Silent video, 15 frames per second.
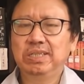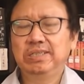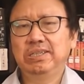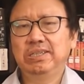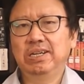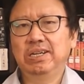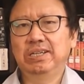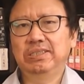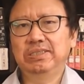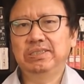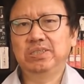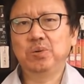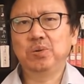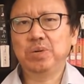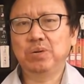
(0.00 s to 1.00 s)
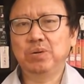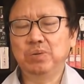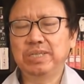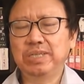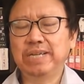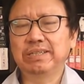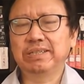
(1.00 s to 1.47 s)
呃留学
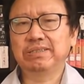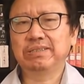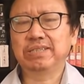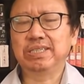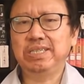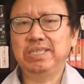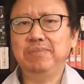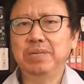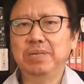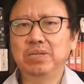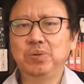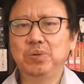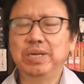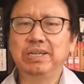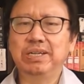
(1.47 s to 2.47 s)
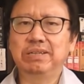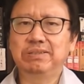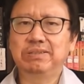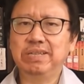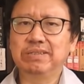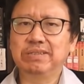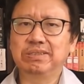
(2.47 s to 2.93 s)
国家的这个基本的权利，
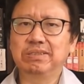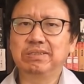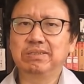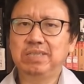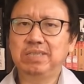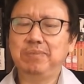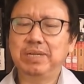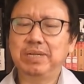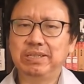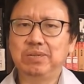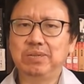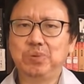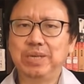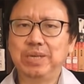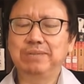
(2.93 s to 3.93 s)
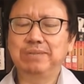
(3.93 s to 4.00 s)
这也是基本的人权。